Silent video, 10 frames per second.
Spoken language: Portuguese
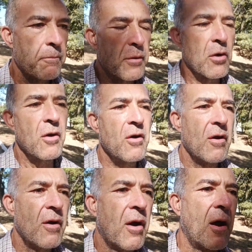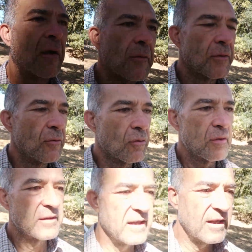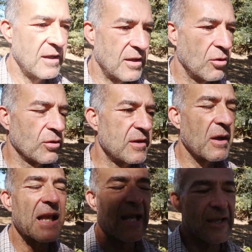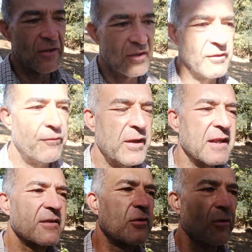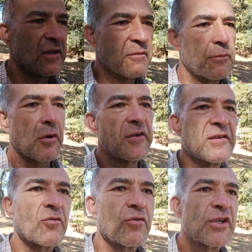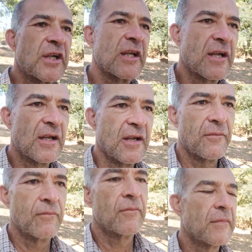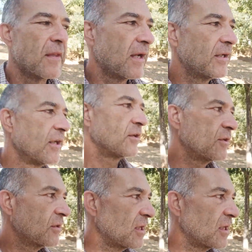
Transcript: Pro 12, né? 12, aliás, em Phoenix 12 Pro 5G, tá, gente?